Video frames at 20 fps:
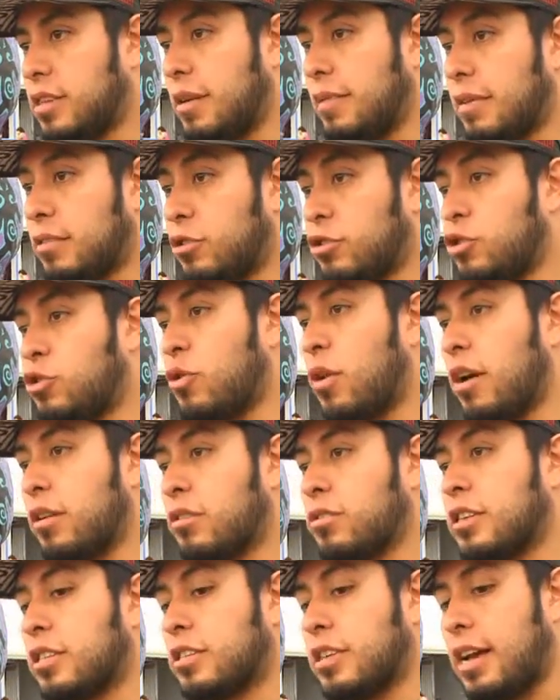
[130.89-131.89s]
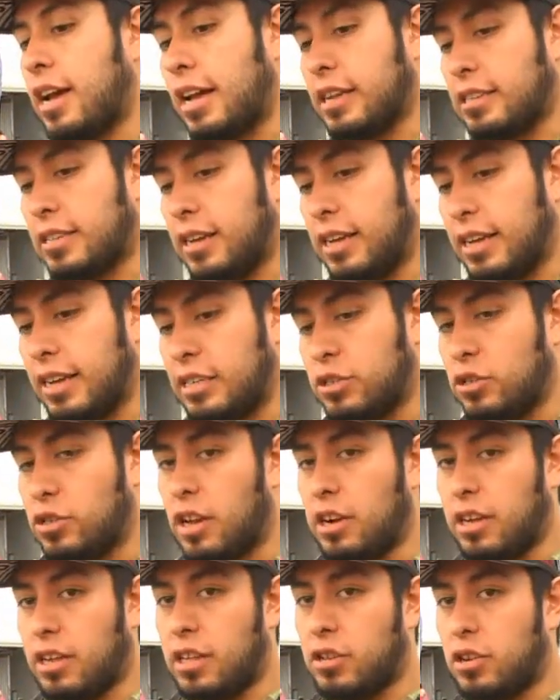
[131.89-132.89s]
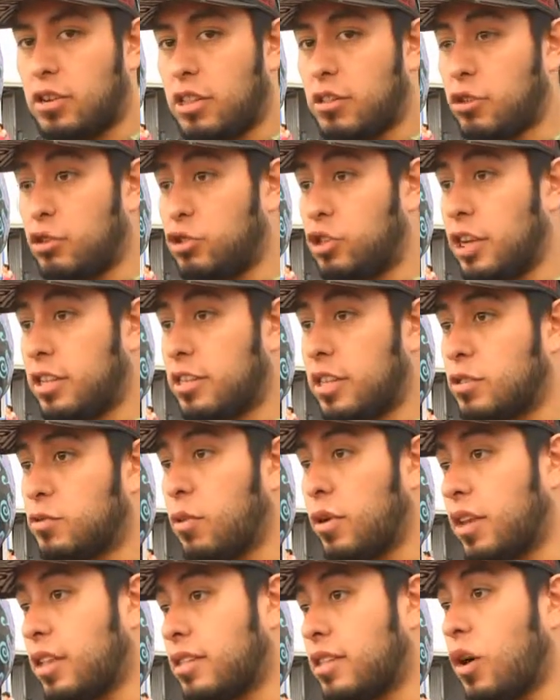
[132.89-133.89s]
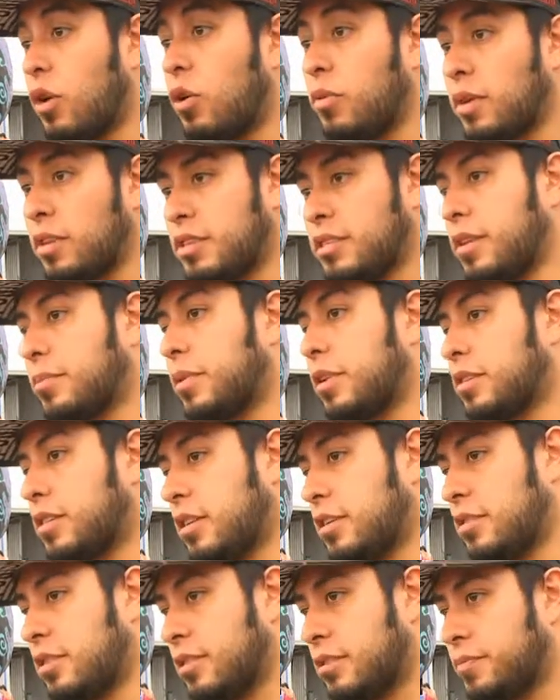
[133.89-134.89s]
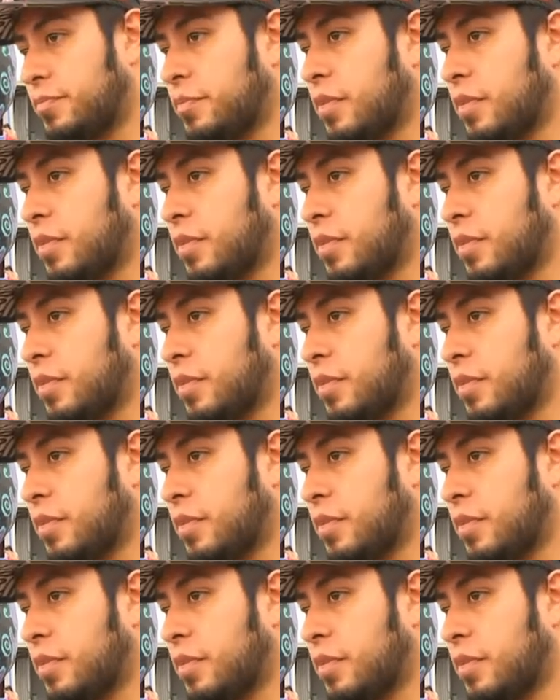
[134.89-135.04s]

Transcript: Ya van ocho años que se hace y son alrededor de 240 obras que se presentan.